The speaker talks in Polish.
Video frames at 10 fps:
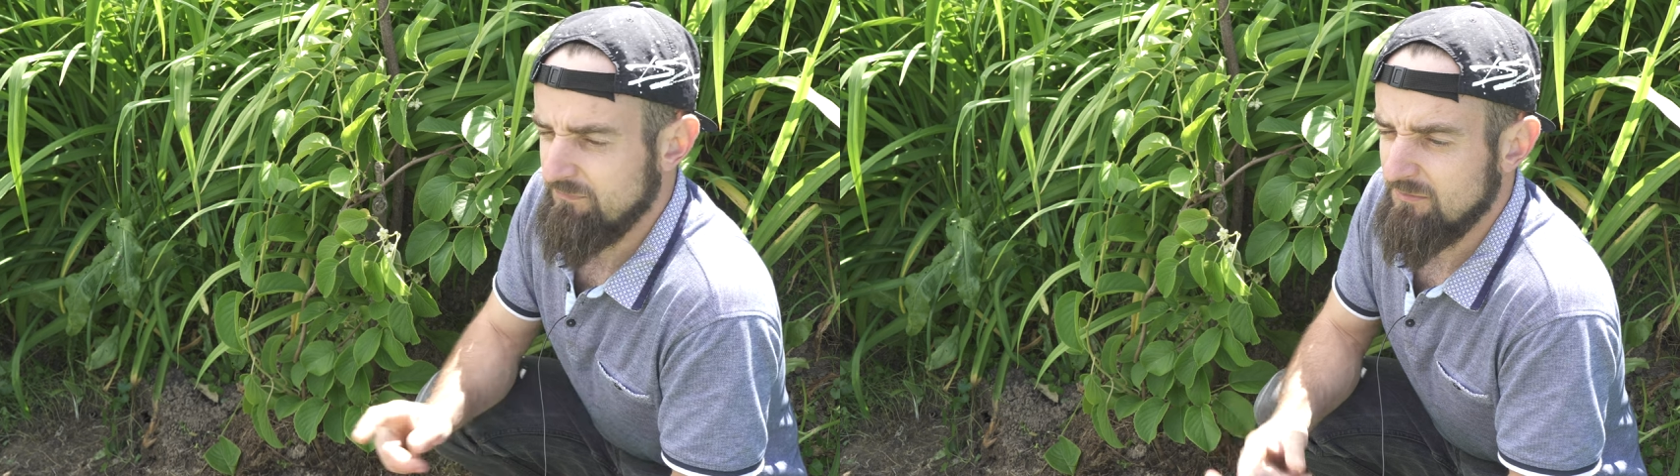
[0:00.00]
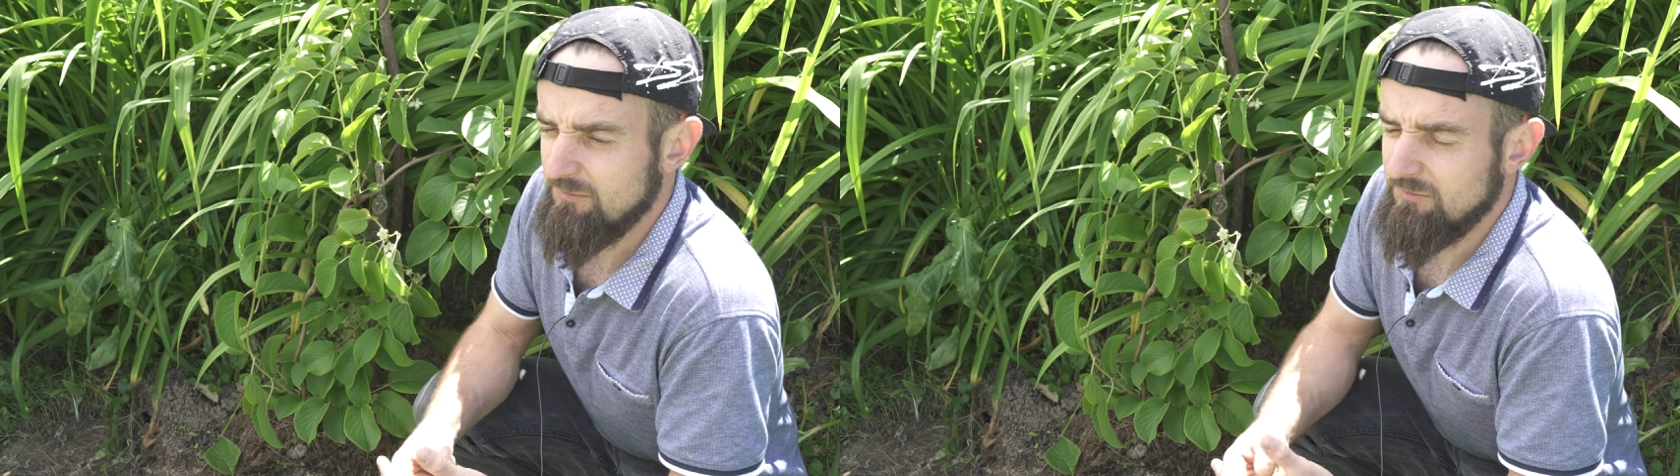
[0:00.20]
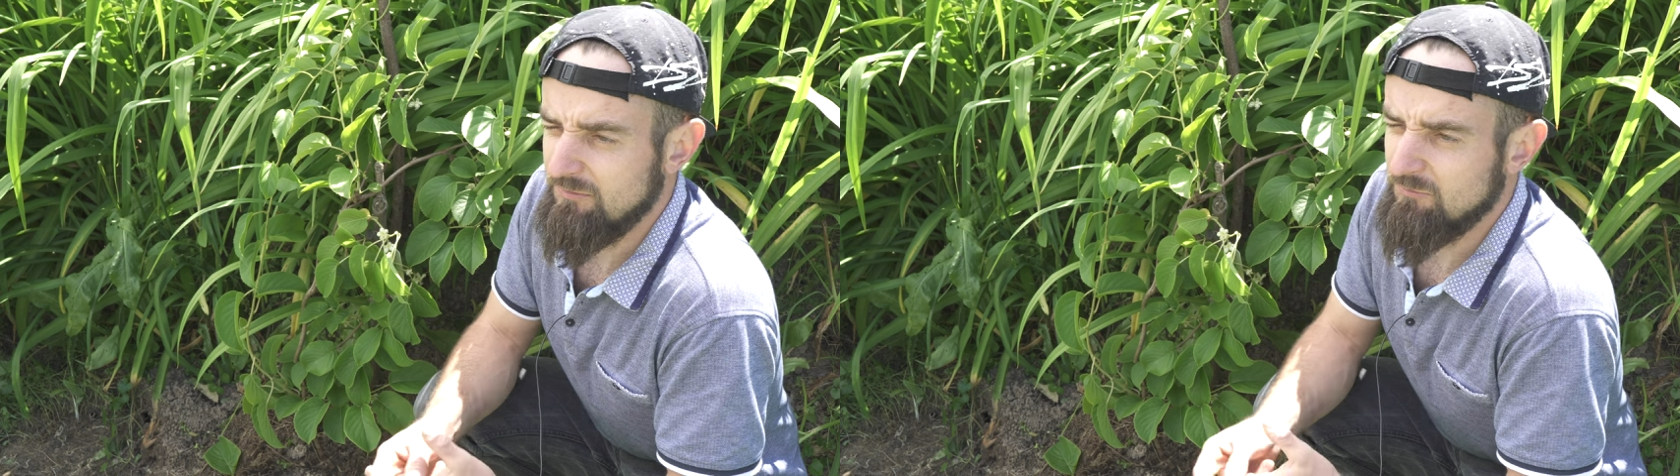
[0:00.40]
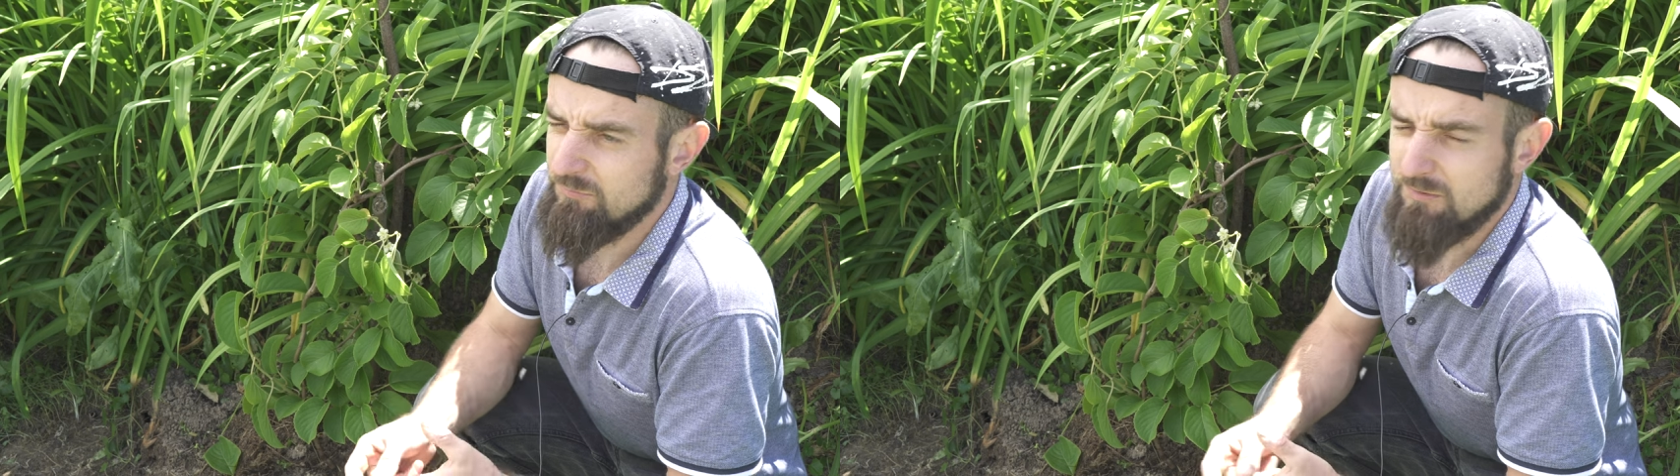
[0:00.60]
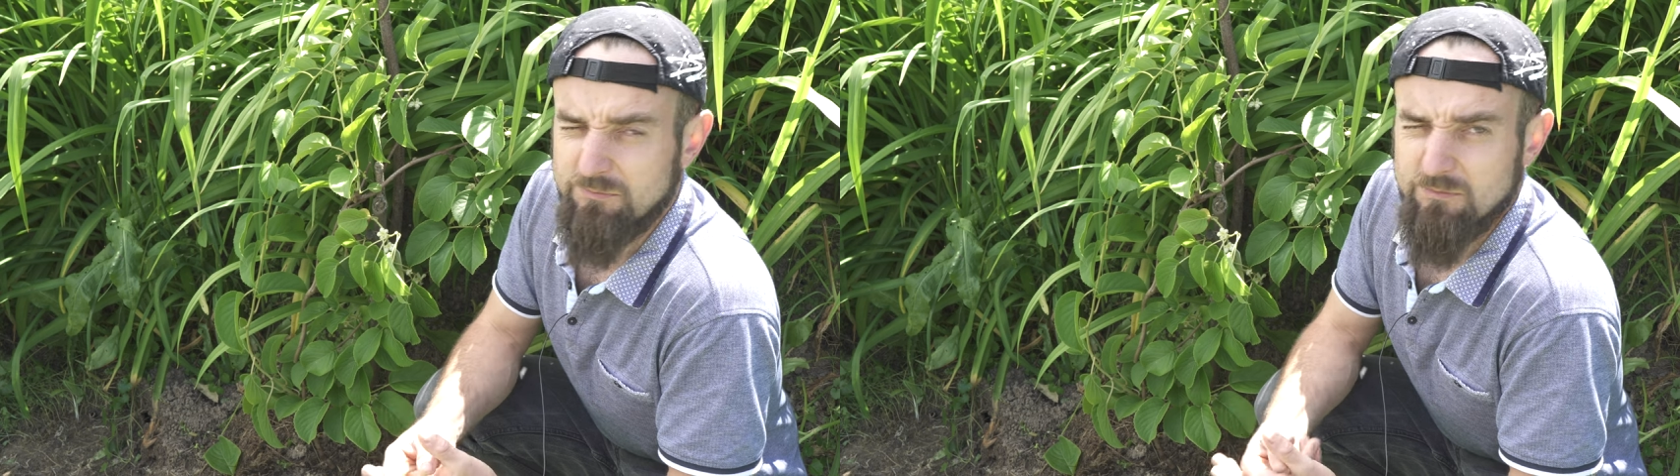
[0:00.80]
Linki
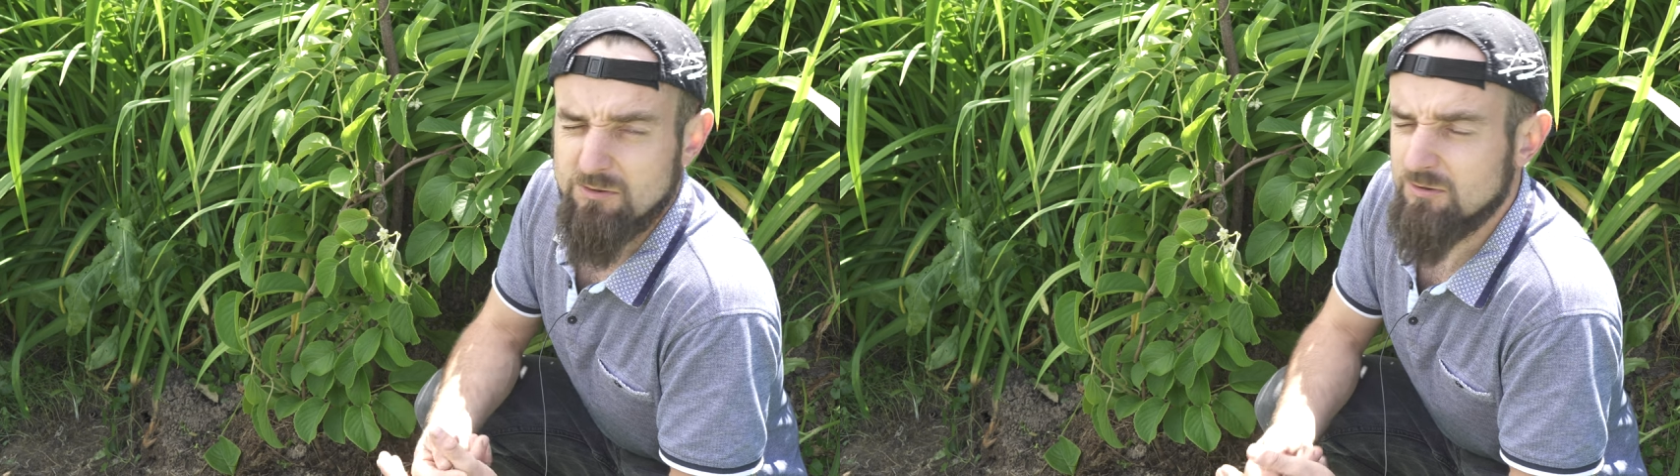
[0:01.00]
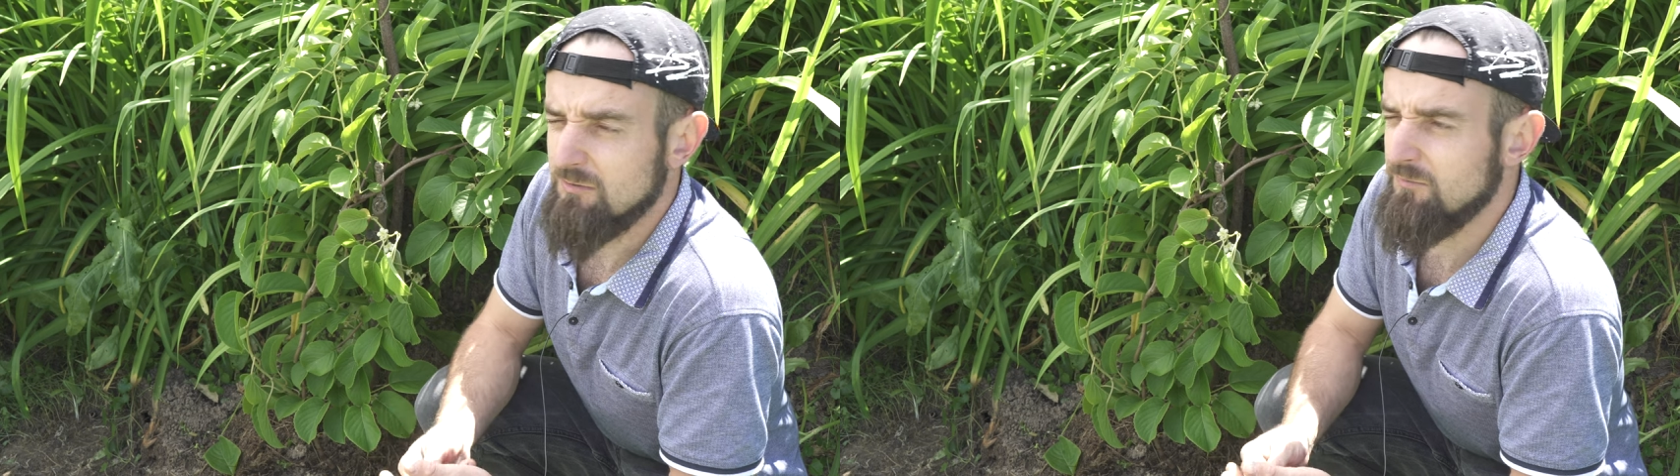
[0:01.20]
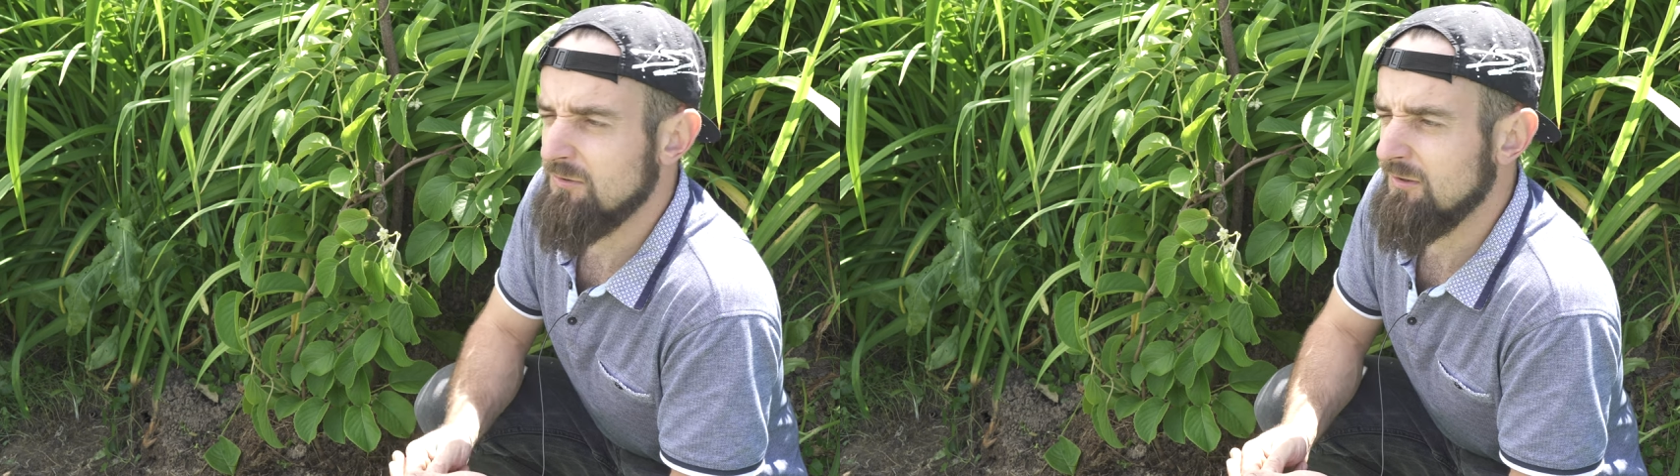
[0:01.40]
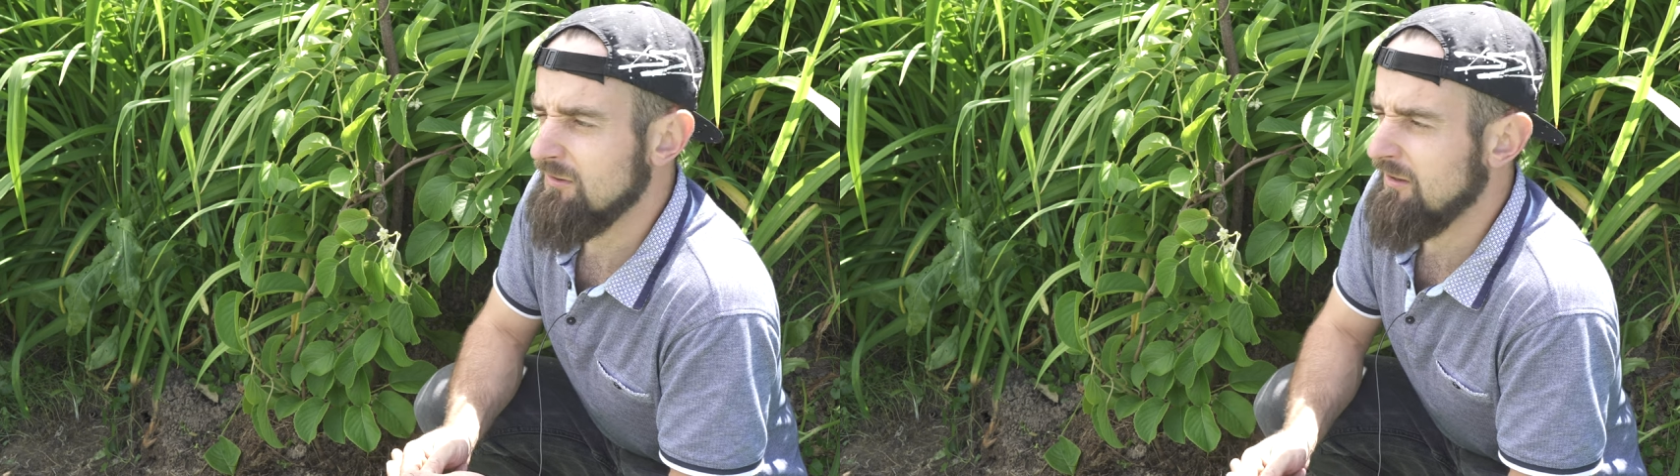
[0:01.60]
subskrypcji będziecie widzieli